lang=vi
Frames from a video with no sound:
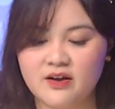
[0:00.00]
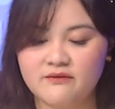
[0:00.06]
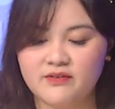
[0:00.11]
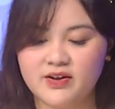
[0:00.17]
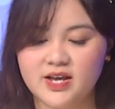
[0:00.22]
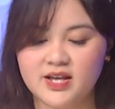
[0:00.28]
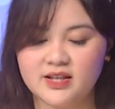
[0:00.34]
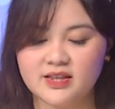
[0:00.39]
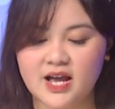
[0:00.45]

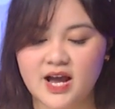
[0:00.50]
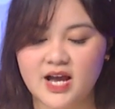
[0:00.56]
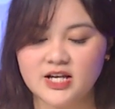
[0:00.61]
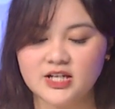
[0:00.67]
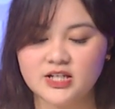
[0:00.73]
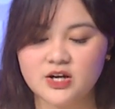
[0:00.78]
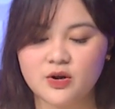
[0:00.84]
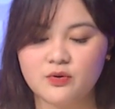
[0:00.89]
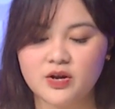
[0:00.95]
Và hiện
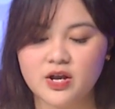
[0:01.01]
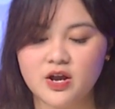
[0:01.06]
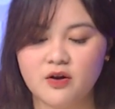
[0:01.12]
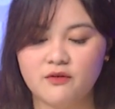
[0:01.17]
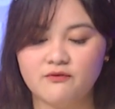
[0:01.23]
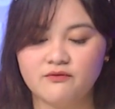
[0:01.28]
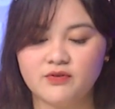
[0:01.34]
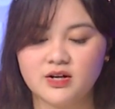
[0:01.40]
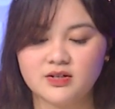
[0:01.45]
tại sau khi
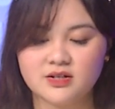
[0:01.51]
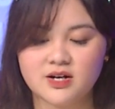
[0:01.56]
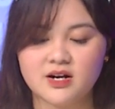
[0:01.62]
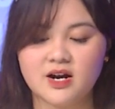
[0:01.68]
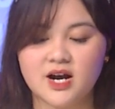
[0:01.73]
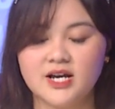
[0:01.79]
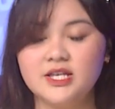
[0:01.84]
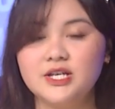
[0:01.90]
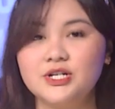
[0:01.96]
Hồng Vân rời
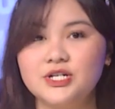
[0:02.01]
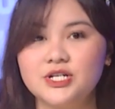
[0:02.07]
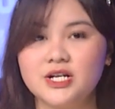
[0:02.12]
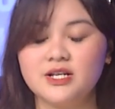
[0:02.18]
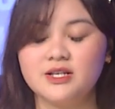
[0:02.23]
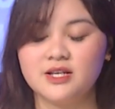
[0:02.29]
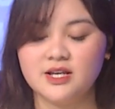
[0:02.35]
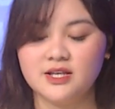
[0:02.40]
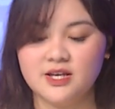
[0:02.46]
khỏi chương
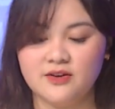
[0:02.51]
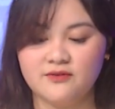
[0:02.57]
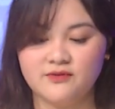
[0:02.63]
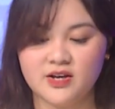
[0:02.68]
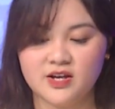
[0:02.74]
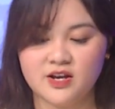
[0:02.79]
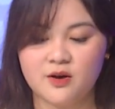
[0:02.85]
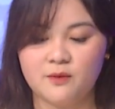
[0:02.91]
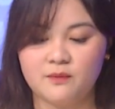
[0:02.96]
trình thì diễn
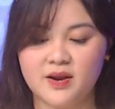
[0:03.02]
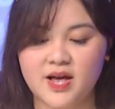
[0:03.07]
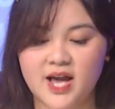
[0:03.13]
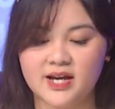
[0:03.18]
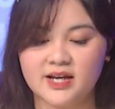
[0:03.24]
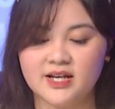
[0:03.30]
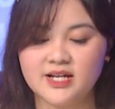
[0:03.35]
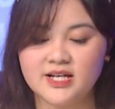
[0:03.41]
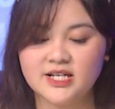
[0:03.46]
viên Ngọc
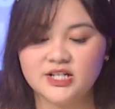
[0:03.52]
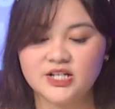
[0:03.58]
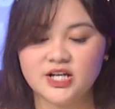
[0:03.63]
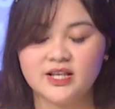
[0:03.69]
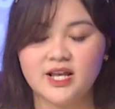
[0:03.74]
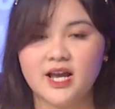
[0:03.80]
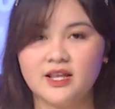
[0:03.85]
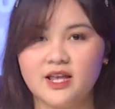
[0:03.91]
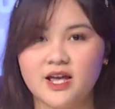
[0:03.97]
Lan sẽ
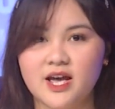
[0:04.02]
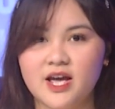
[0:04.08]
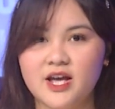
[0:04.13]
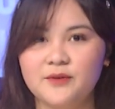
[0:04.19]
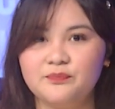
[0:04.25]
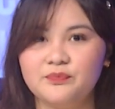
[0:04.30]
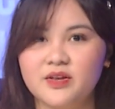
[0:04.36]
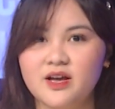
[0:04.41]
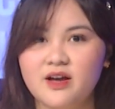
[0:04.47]
thay thế.